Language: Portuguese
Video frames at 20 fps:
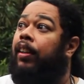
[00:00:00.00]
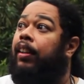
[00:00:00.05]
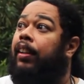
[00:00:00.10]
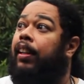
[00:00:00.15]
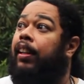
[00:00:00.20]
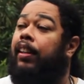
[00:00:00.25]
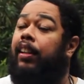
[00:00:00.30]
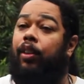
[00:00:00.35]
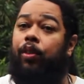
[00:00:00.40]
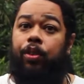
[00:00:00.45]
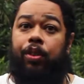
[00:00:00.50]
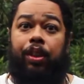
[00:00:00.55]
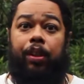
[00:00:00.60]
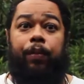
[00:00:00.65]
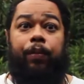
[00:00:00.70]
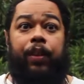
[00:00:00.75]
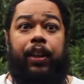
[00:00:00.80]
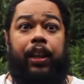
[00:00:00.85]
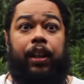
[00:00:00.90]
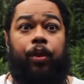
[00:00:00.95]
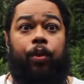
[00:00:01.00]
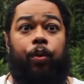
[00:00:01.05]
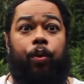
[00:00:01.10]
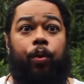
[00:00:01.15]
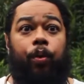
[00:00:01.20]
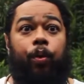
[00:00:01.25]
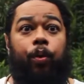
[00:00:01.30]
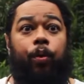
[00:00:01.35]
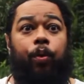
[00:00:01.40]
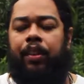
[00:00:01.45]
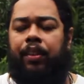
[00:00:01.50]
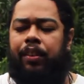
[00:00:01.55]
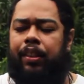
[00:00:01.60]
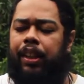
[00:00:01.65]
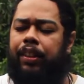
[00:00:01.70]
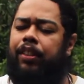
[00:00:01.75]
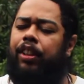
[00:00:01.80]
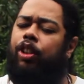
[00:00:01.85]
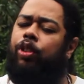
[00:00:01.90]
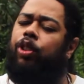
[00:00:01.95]
que não se viam
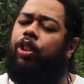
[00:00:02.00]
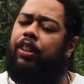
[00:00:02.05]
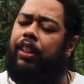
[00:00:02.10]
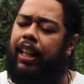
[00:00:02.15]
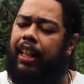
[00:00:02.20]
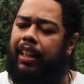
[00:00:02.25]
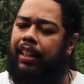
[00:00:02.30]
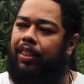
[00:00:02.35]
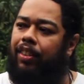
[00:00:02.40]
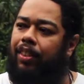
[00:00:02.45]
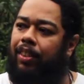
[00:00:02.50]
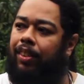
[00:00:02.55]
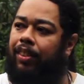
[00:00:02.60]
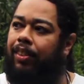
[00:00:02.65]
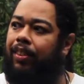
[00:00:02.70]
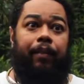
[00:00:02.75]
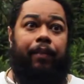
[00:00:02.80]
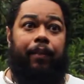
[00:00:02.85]
sacerdotais.